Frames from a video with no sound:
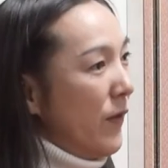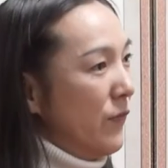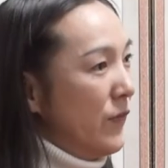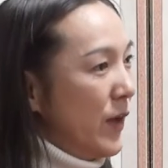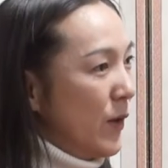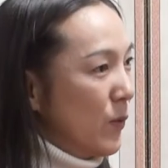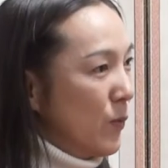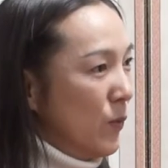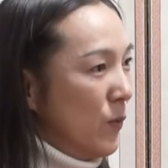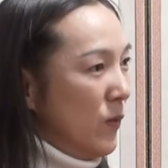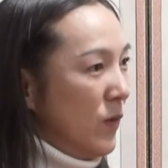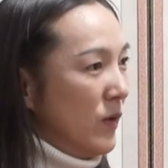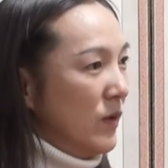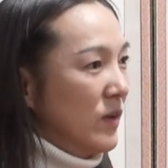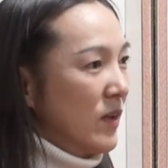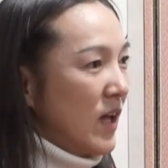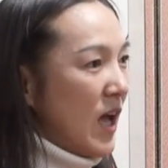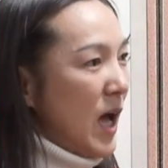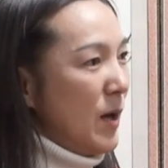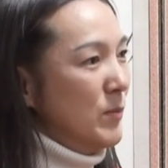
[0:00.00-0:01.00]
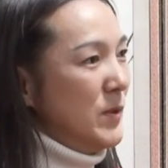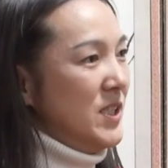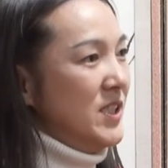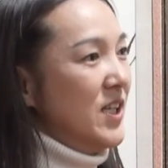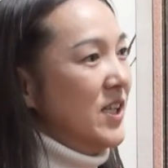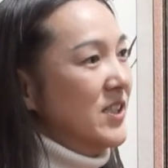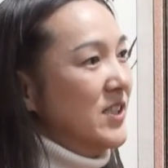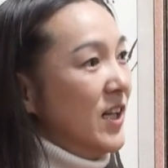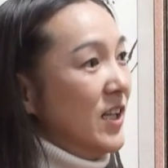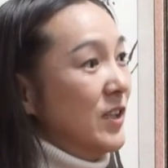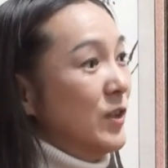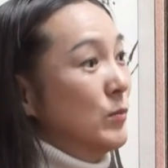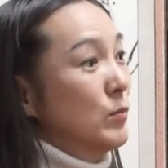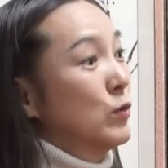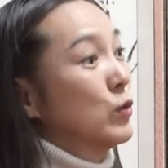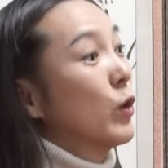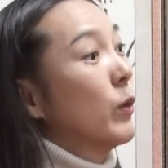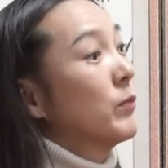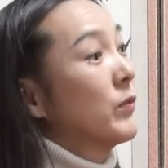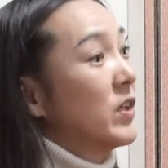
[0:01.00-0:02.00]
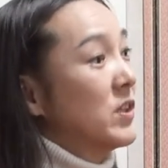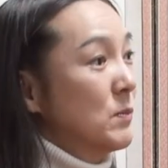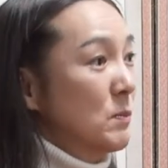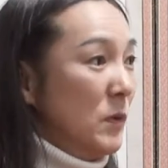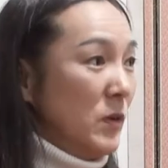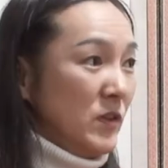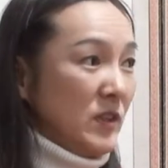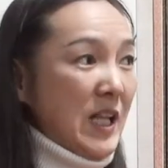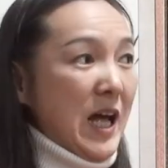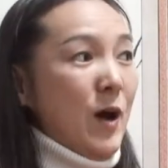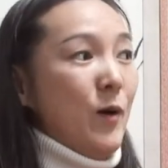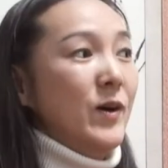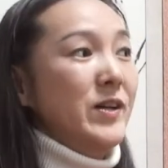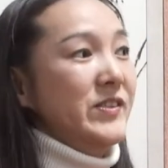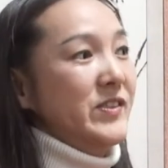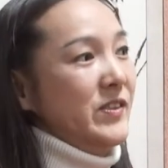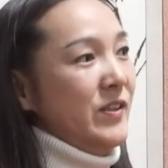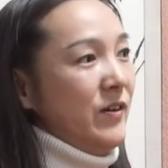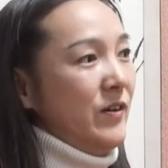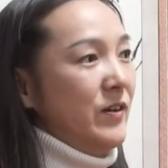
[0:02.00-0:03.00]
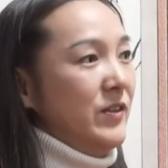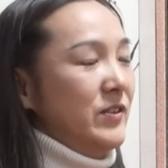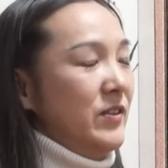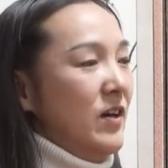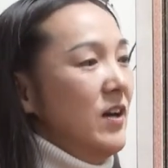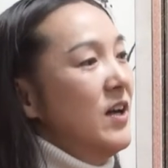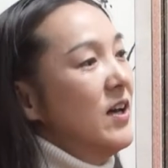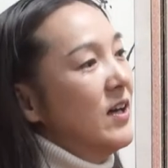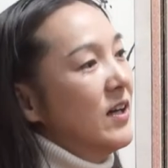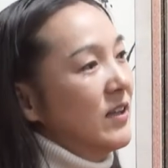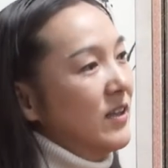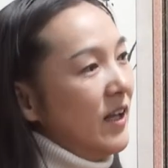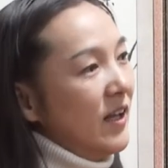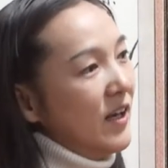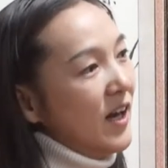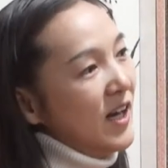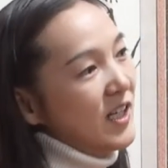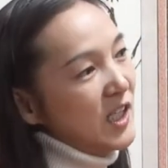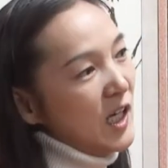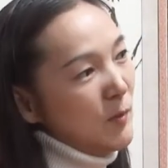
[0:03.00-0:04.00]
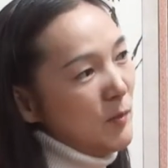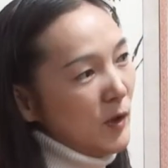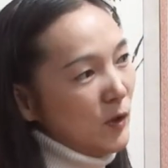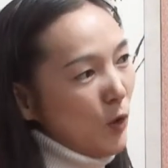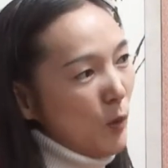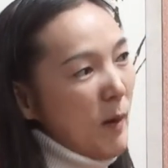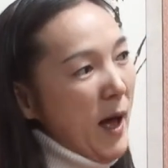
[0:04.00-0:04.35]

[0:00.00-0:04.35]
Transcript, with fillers: 안 됐고 감히 이사자리는 무겁다 싶어서 나왔어요. 그래서 내가이 다음에 더